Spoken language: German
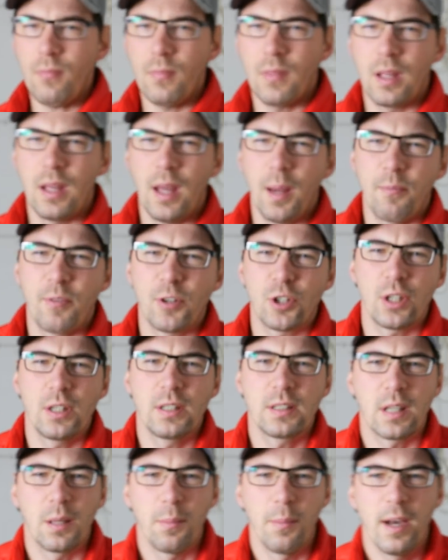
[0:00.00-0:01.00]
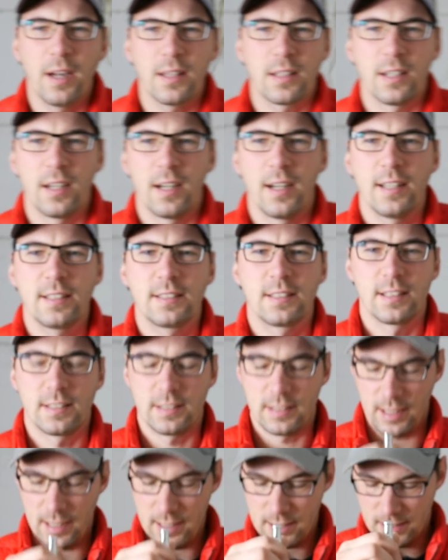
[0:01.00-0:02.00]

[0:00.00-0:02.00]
ihr habt wahrscheinlich gemerkt, in der letzten Zeit